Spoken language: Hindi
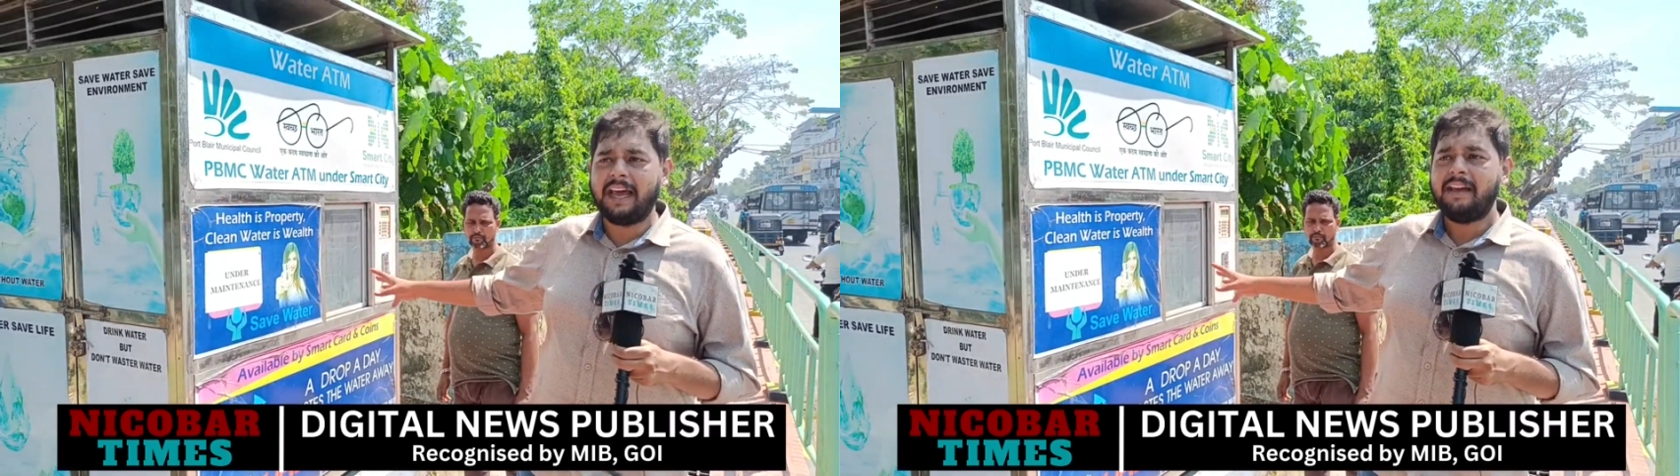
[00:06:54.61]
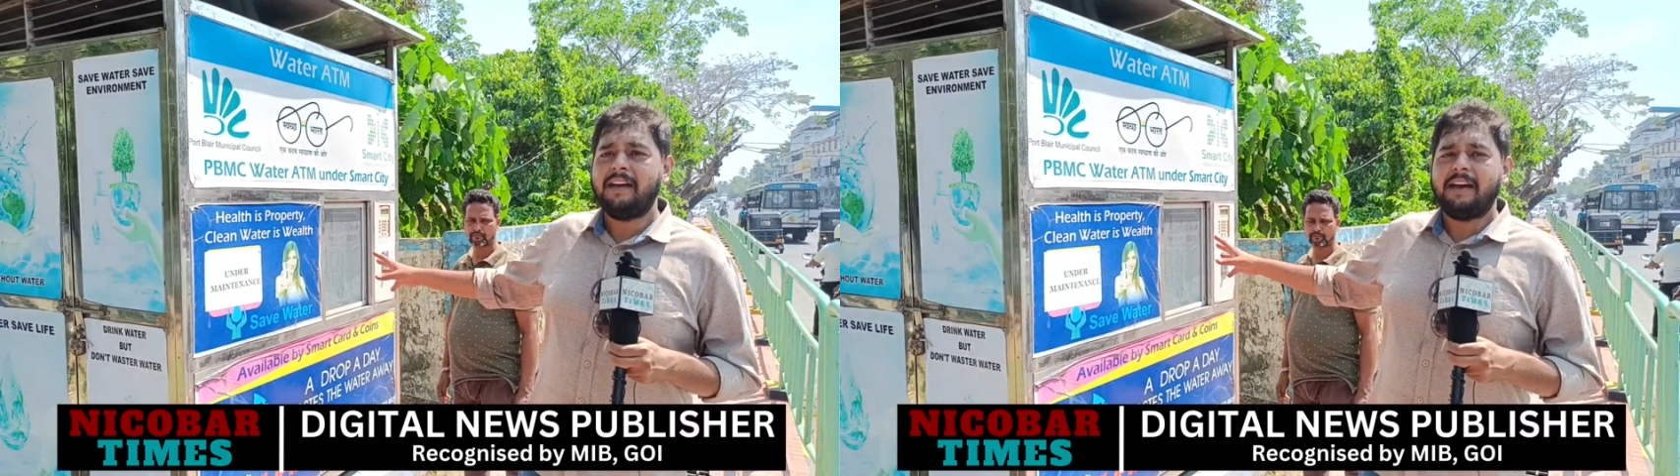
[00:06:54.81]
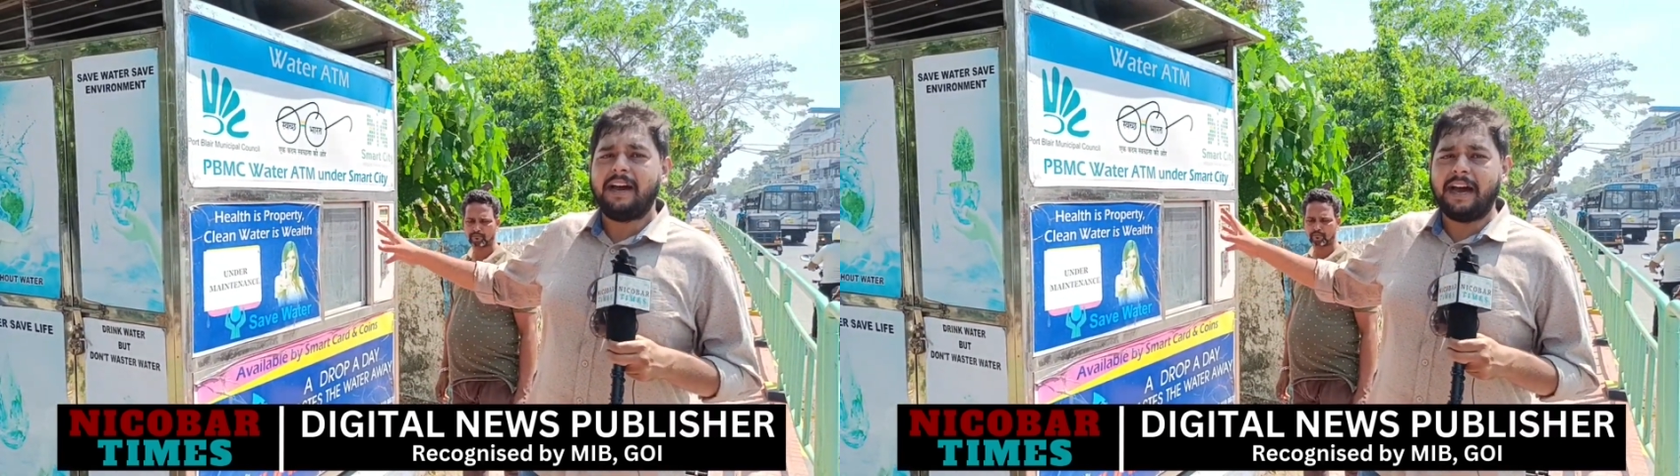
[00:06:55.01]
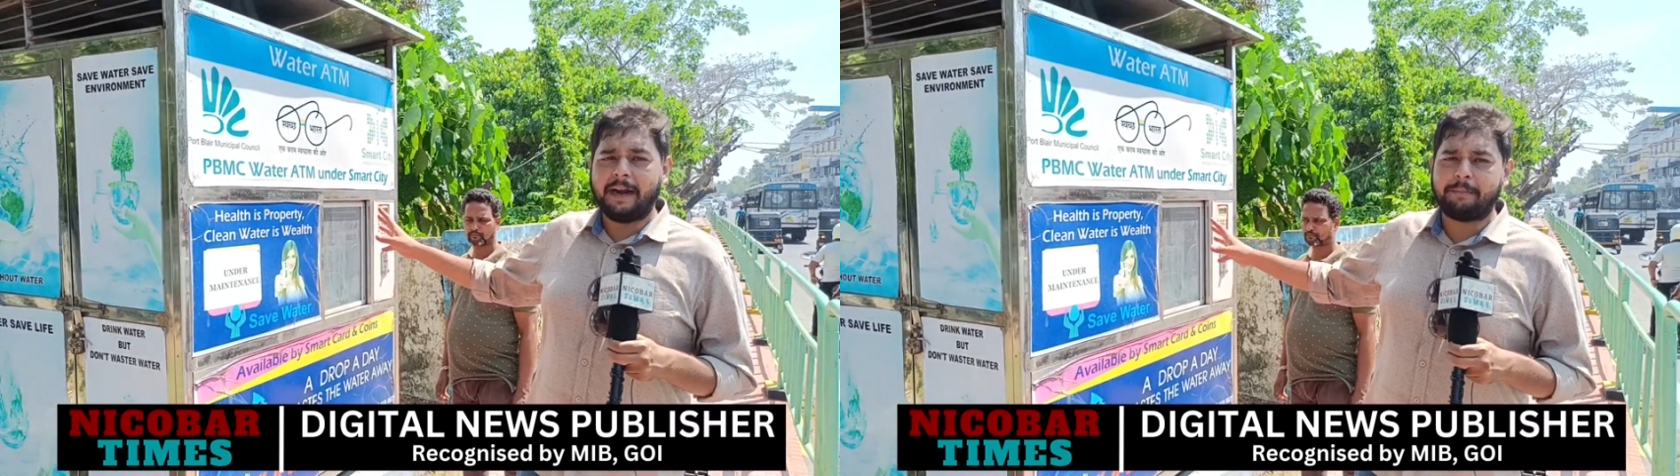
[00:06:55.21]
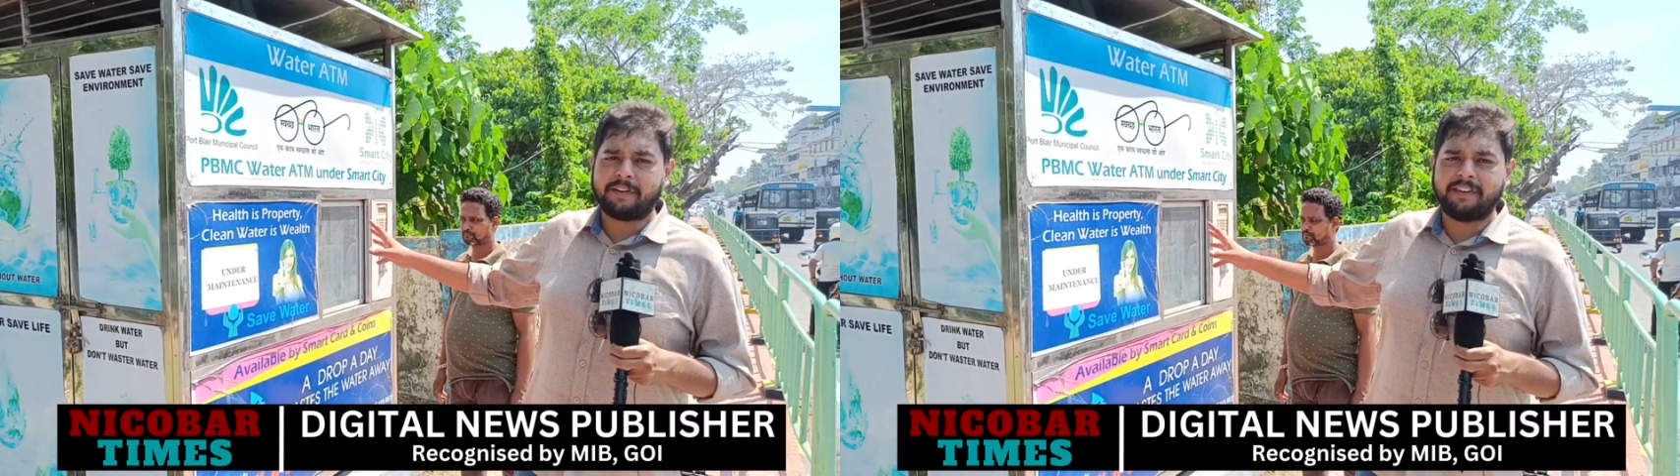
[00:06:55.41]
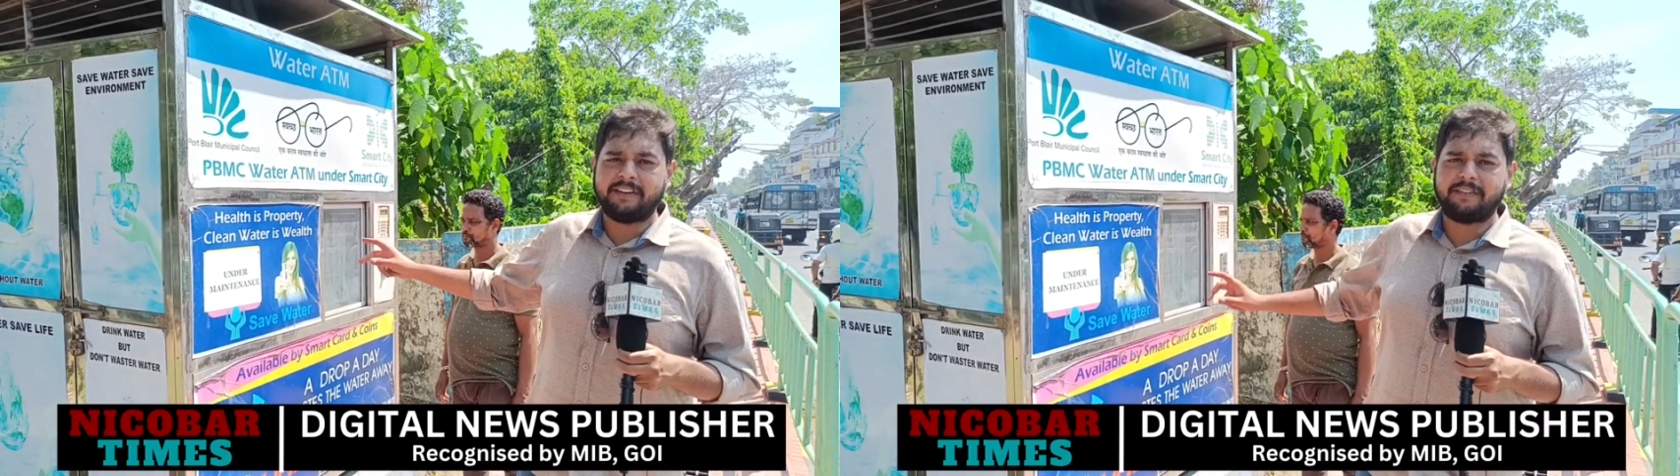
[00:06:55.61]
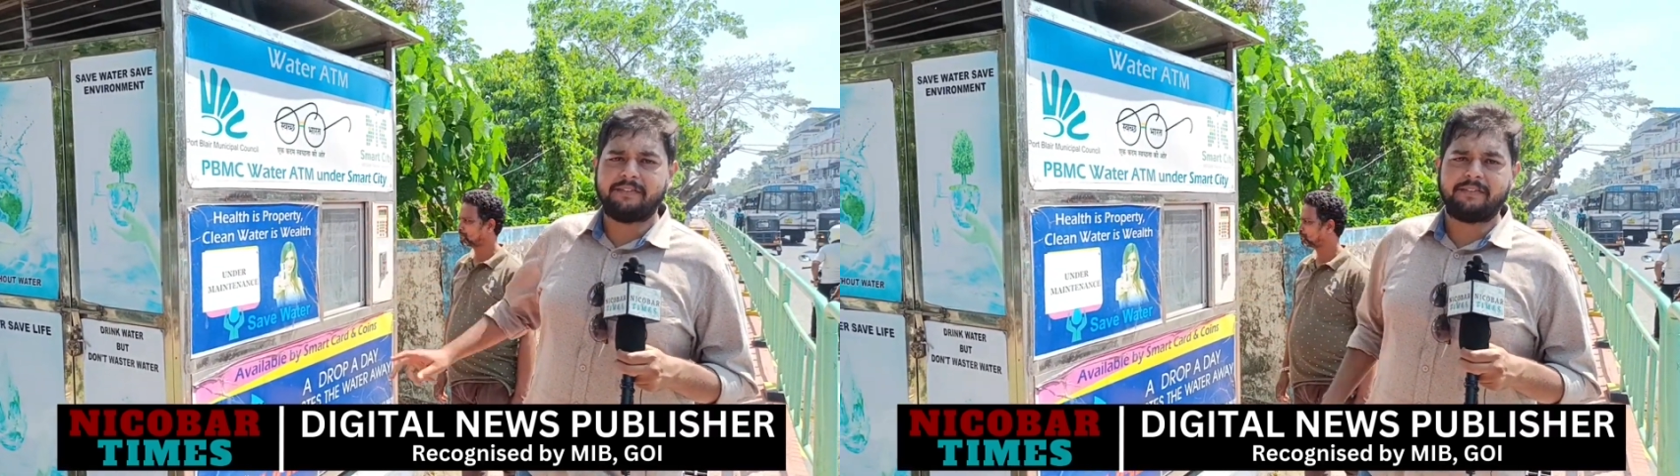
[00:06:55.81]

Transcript: है एट प्रेजेंट